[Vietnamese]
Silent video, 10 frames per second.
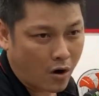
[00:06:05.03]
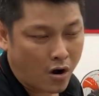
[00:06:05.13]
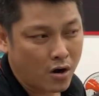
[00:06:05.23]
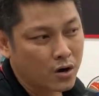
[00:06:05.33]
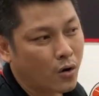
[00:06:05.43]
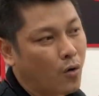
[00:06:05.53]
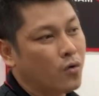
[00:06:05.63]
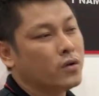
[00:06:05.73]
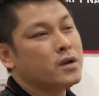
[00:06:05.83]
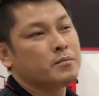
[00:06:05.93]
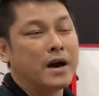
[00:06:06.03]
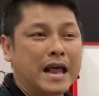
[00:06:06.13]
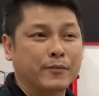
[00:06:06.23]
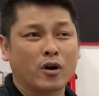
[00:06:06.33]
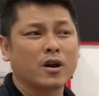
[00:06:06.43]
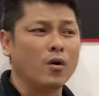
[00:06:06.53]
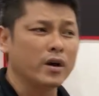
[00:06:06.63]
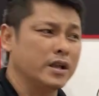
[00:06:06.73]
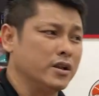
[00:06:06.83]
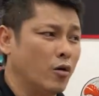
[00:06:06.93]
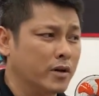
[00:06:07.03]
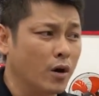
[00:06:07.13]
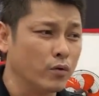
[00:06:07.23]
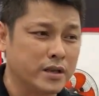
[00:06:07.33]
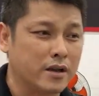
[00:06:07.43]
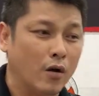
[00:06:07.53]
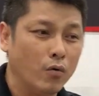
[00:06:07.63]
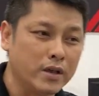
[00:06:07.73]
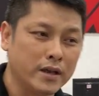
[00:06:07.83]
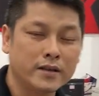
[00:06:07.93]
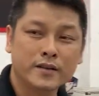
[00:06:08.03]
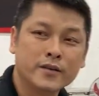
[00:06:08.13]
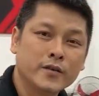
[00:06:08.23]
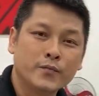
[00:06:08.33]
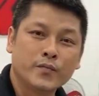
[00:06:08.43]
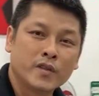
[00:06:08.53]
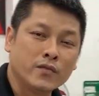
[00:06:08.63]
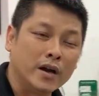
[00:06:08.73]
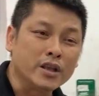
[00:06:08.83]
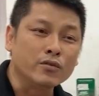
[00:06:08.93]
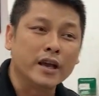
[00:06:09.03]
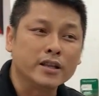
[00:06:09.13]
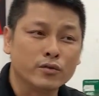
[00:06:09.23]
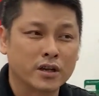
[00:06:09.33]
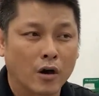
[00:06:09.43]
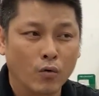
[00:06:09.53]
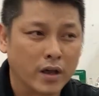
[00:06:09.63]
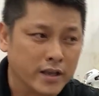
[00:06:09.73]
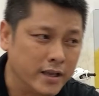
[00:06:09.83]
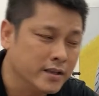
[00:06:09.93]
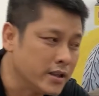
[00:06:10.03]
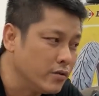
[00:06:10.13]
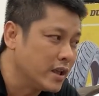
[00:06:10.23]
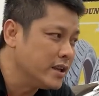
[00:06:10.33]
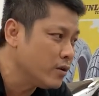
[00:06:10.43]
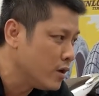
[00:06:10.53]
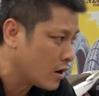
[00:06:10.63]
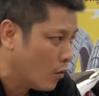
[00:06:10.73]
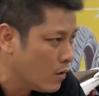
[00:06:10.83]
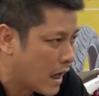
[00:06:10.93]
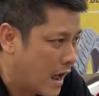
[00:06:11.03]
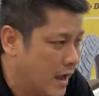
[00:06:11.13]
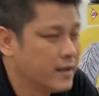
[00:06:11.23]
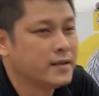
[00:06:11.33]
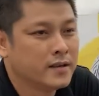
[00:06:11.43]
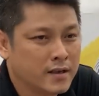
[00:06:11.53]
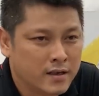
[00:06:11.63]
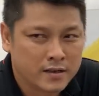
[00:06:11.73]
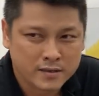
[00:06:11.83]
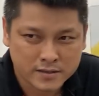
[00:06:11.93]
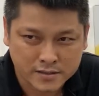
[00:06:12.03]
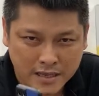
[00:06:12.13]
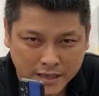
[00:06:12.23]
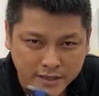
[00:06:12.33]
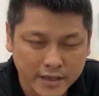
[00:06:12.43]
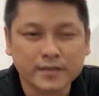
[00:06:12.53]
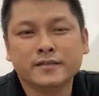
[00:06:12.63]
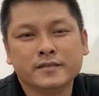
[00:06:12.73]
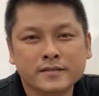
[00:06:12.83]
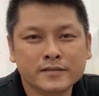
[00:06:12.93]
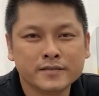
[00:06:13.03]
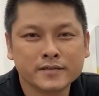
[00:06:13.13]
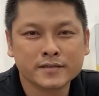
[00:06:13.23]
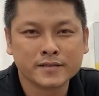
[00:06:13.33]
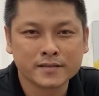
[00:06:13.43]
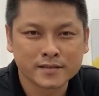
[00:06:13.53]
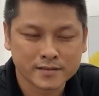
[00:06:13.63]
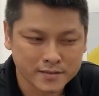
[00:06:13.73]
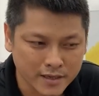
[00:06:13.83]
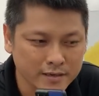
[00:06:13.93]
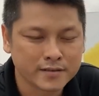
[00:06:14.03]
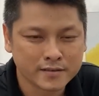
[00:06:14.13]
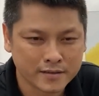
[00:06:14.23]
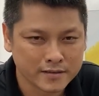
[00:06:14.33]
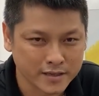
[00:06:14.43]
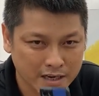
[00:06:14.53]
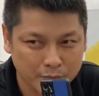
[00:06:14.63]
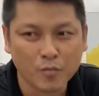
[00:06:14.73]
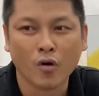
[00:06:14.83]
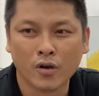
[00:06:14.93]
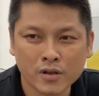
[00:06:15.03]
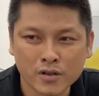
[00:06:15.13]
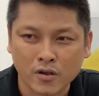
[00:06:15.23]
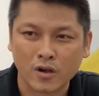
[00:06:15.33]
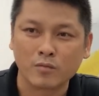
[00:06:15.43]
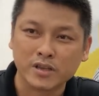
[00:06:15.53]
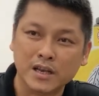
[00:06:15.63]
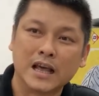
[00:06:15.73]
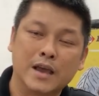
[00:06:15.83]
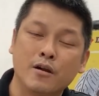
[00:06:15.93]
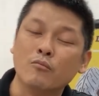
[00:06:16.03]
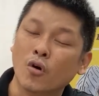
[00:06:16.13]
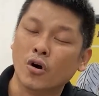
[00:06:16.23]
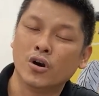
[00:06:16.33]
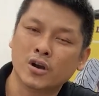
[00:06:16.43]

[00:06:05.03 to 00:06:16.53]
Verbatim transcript: có luôn bên em có luôn cái dịch vụ mà thu xe cũ nha với tiêu chí thương xe cũ là gì tiêu chí thương xe cũ là xe zin zin zin em mới mua còn không zin là em không mua